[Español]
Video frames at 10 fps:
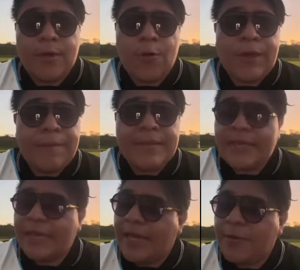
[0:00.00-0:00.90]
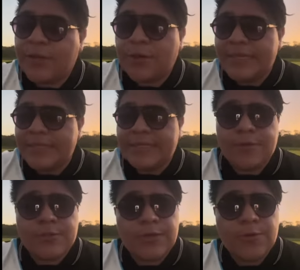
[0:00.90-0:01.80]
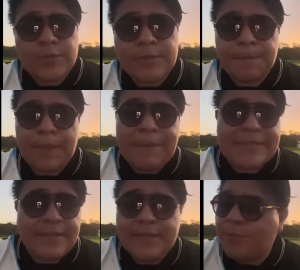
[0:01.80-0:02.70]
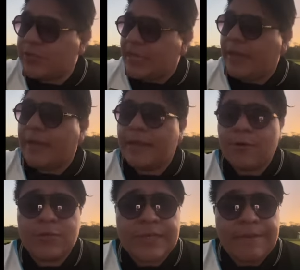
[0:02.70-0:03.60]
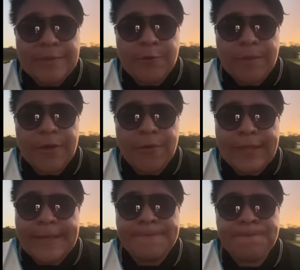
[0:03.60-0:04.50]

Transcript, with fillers: Obviamente, algo que yo le decía a los chicos más íntimos, con los que más bromeo, era